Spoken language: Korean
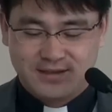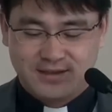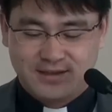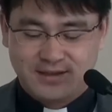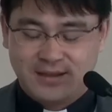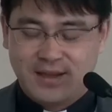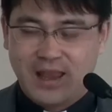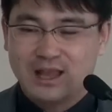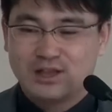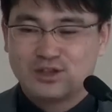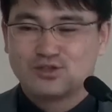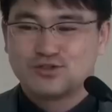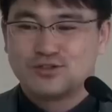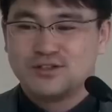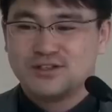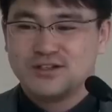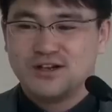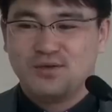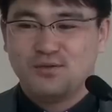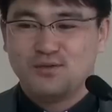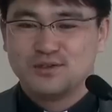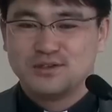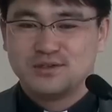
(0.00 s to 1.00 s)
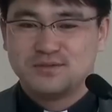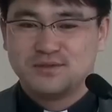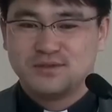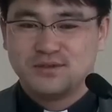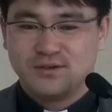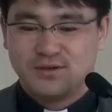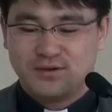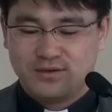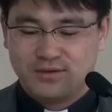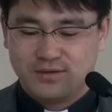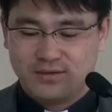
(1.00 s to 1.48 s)
대충 찍어
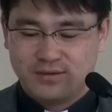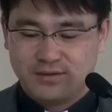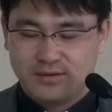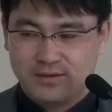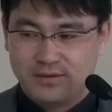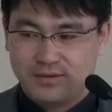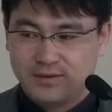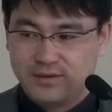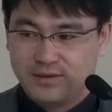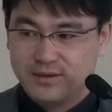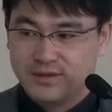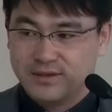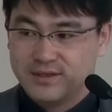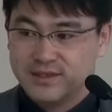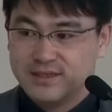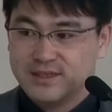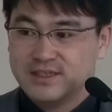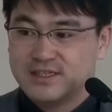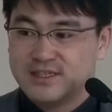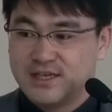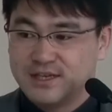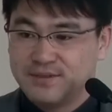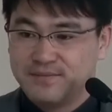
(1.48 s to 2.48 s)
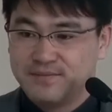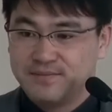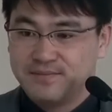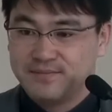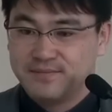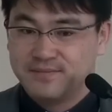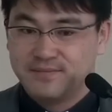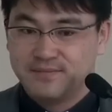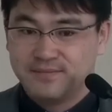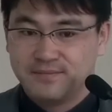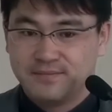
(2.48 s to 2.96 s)
보십시오. 20
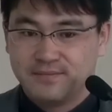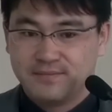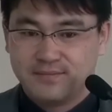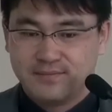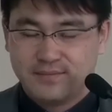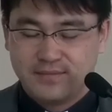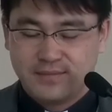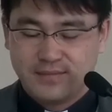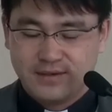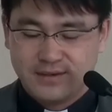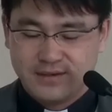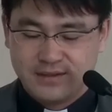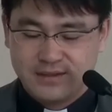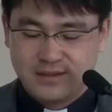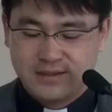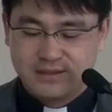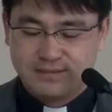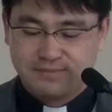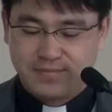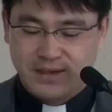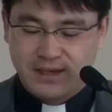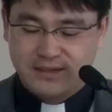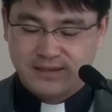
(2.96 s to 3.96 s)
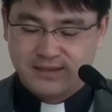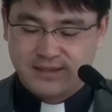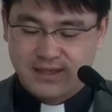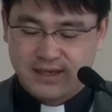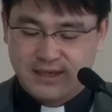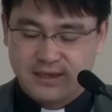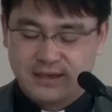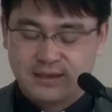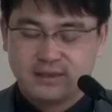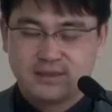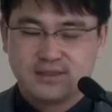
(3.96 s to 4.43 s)

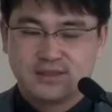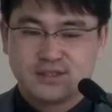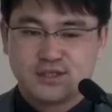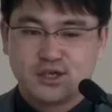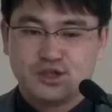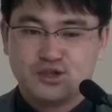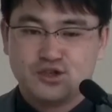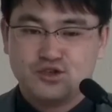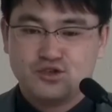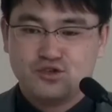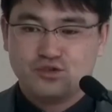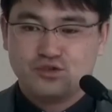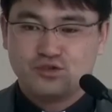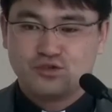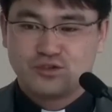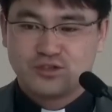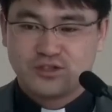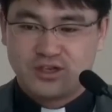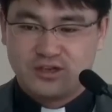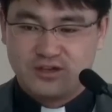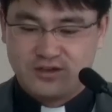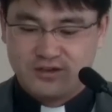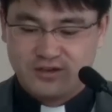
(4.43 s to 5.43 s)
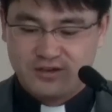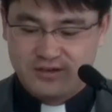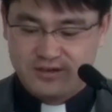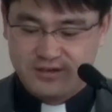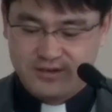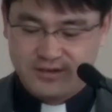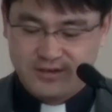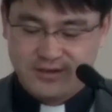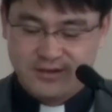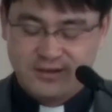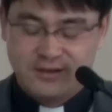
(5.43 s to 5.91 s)
28장 1006절
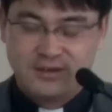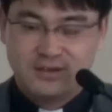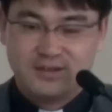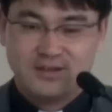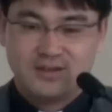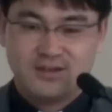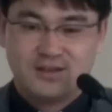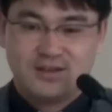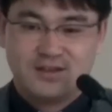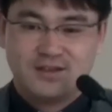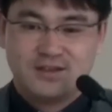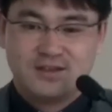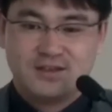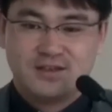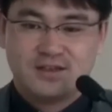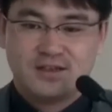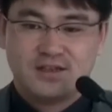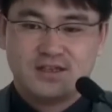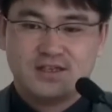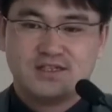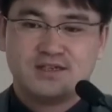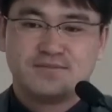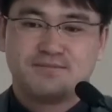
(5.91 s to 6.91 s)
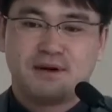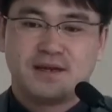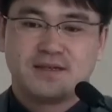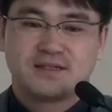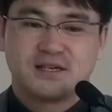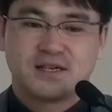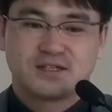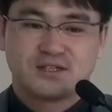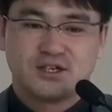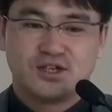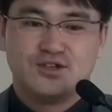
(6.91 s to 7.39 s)

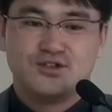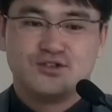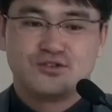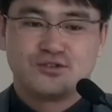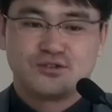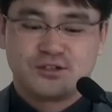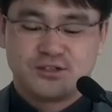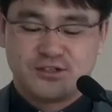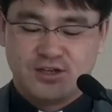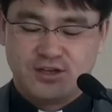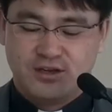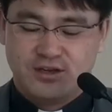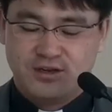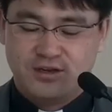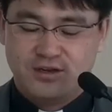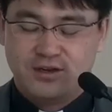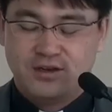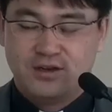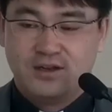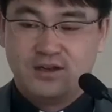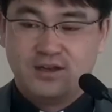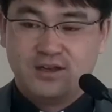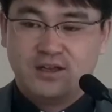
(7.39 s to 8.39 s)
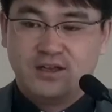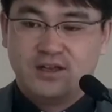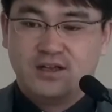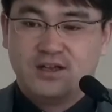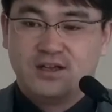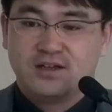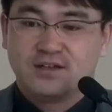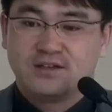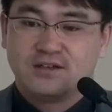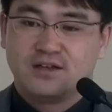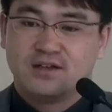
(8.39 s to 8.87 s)
28장 1006절
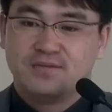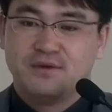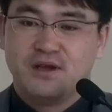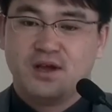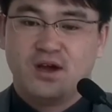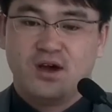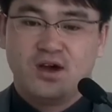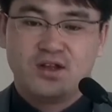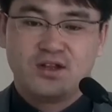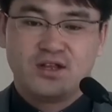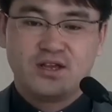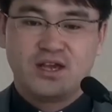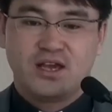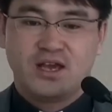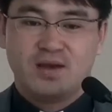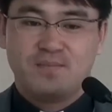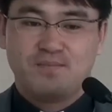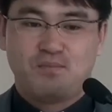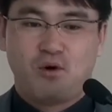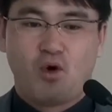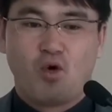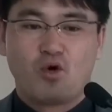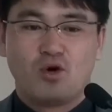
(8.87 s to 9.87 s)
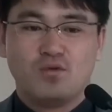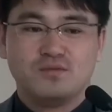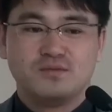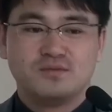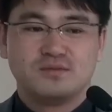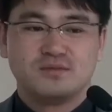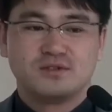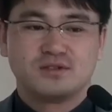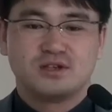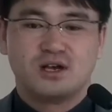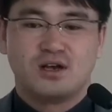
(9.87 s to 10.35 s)
그러면 이게
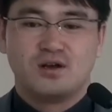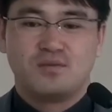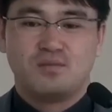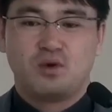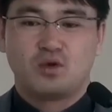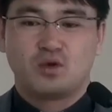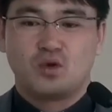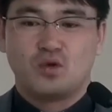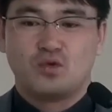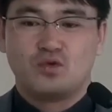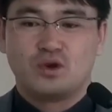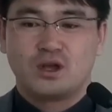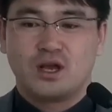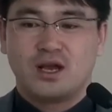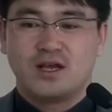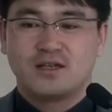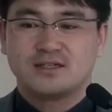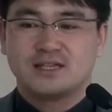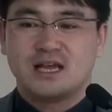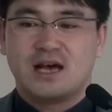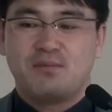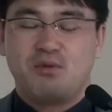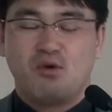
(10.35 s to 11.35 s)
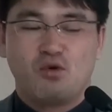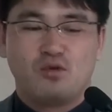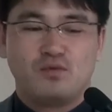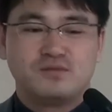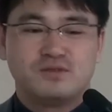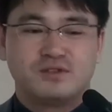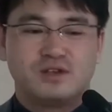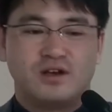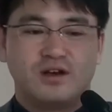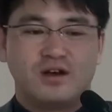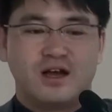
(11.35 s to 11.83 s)
복음서 보통 우리가
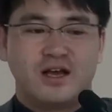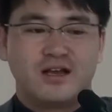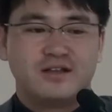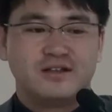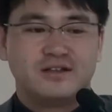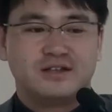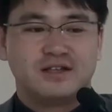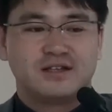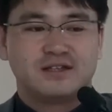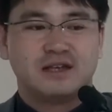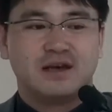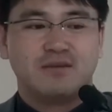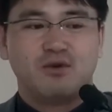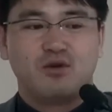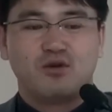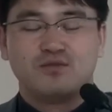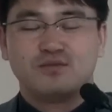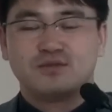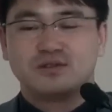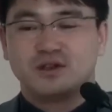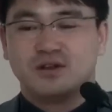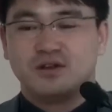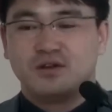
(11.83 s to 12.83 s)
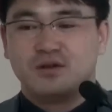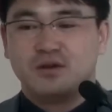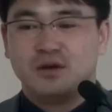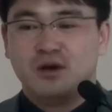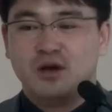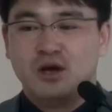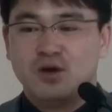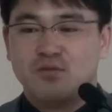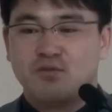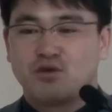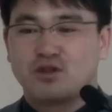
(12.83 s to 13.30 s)
사복음서가 있는데
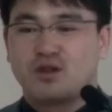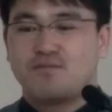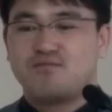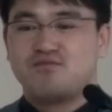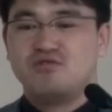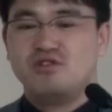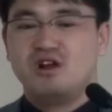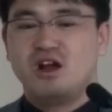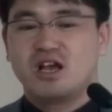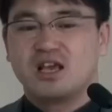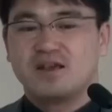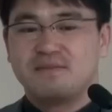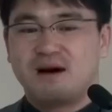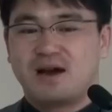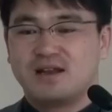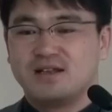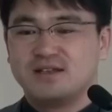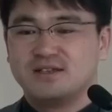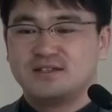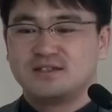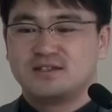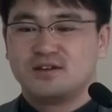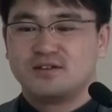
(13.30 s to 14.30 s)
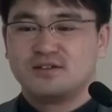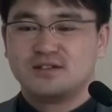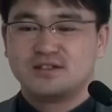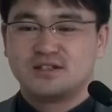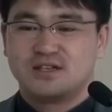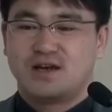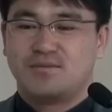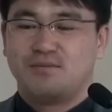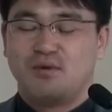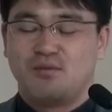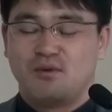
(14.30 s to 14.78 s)
사복음서보다 분량이 많은지 적은지를
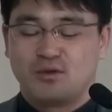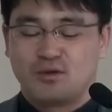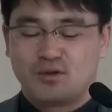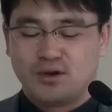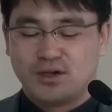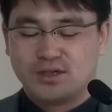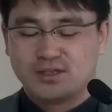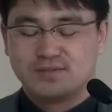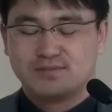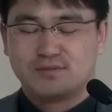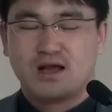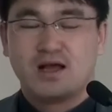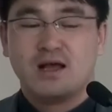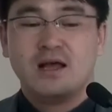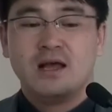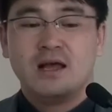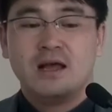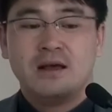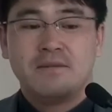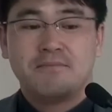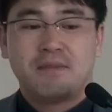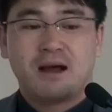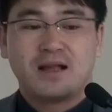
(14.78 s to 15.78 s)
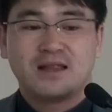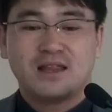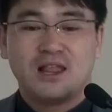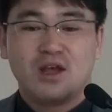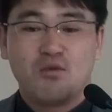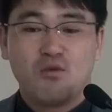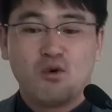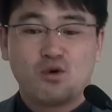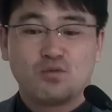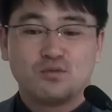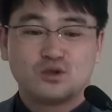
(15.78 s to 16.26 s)
한번 보도록 하겠습니다.
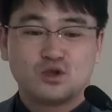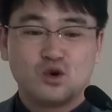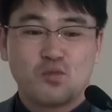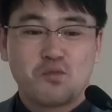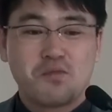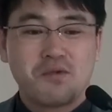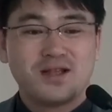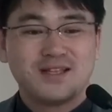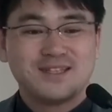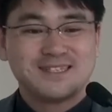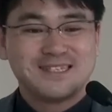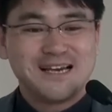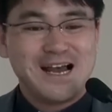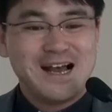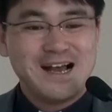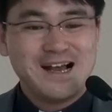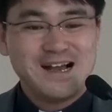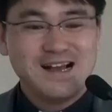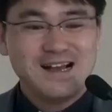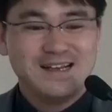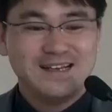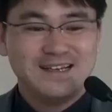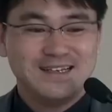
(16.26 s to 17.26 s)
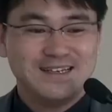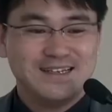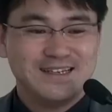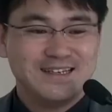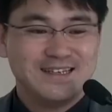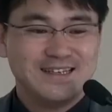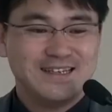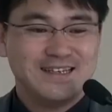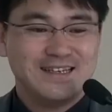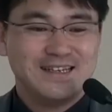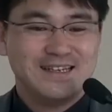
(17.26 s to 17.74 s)
마태복음 총 몇 장?
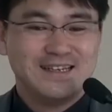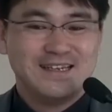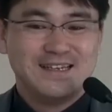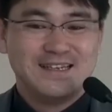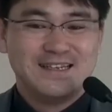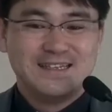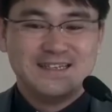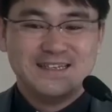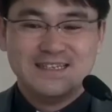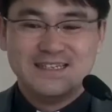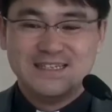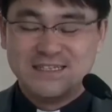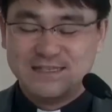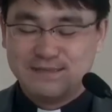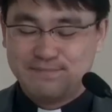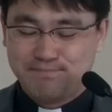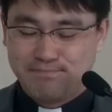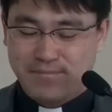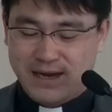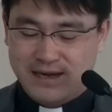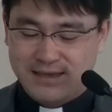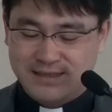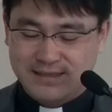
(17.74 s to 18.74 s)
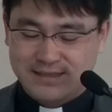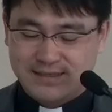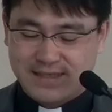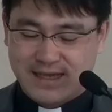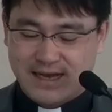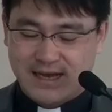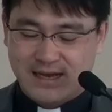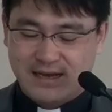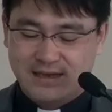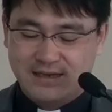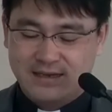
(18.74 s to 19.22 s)

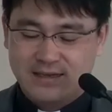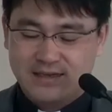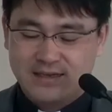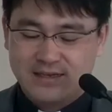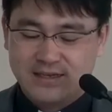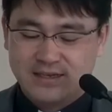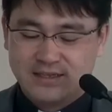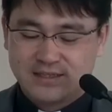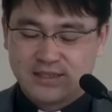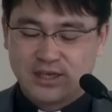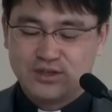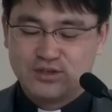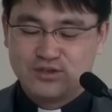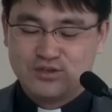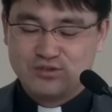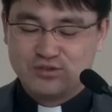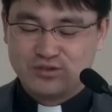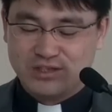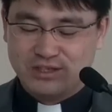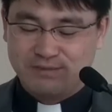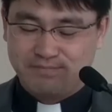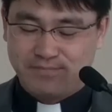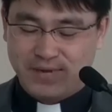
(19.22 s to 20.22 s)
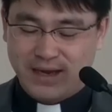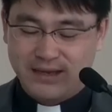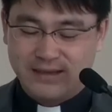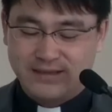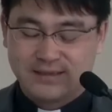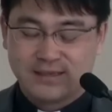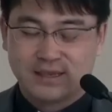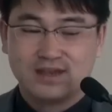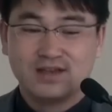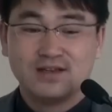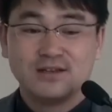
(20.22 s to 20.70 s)
28장
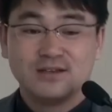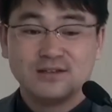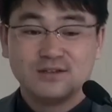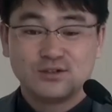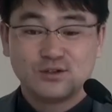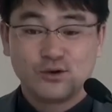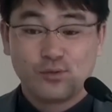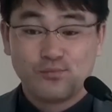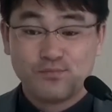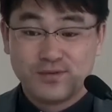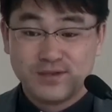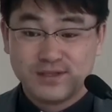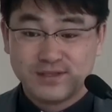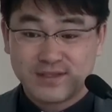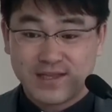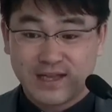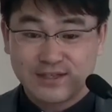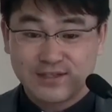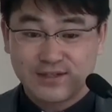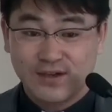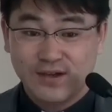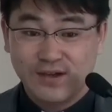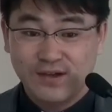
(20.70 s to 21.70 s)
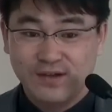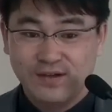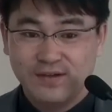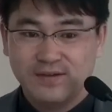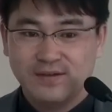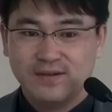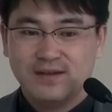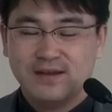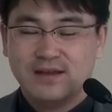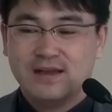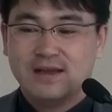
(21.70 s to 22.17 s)
1068절 좀 비슷하죠?
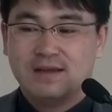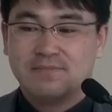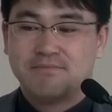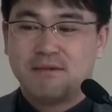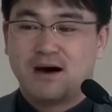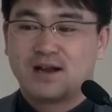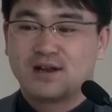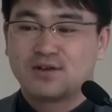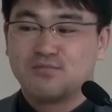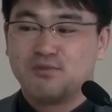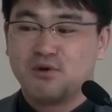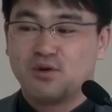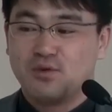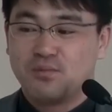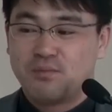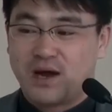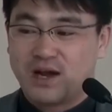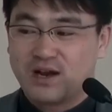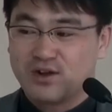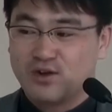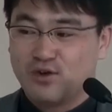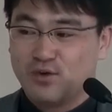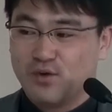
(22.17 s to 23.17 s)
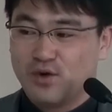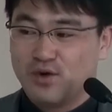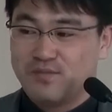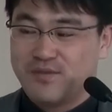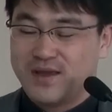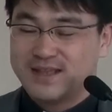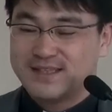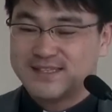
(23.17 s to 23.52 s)
마르코, 마르코복음 몇